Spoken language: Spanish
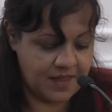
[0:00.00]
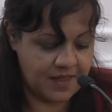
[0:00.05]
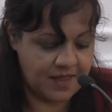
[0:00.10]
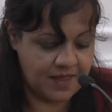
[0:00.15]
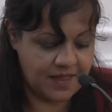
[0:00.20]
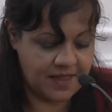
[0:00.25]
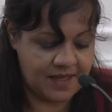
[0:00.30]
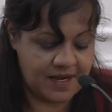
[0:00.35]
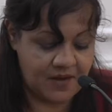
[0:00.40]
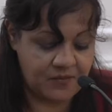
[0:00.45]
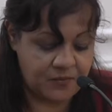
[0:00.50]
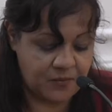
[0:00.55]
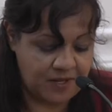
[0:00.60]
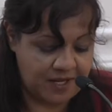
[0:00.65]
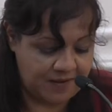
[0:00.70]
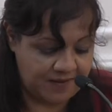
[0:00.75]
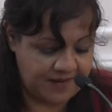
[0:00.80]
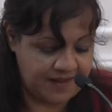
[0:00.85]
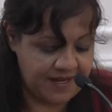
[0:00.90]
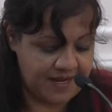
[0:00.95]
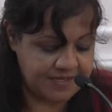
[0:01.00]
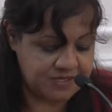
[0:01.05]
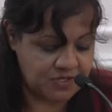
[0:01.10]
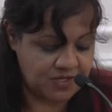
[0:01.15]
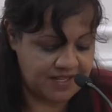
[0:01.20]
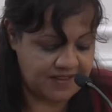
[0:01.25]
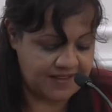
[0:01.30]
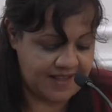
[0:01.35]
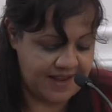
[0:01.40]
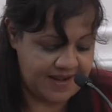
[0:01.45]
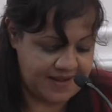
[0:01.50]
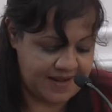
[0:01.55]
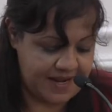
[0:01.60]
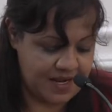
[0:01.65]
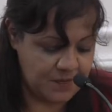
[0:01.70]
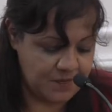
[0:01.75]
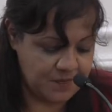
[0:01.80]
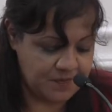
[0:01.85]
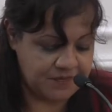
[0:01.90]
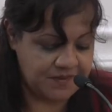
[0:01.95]
Era fuerte, era
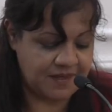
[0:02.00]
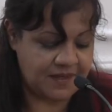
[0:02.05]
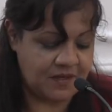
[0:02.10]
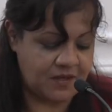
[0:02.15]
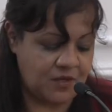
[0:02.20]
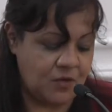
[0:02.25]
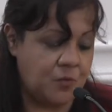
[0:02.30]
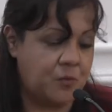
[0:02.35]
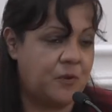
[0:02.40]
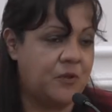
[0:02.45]
solidaria, y yo